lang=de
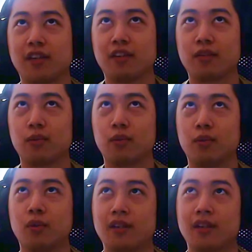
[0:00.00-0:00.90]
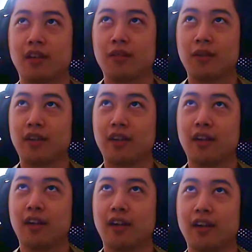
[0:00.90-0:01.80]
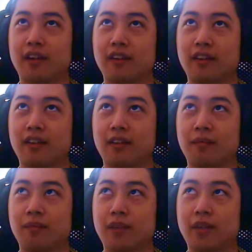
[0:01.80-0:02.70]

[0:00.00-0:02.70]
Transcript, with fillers: dazu, dass wir dann halt ähm,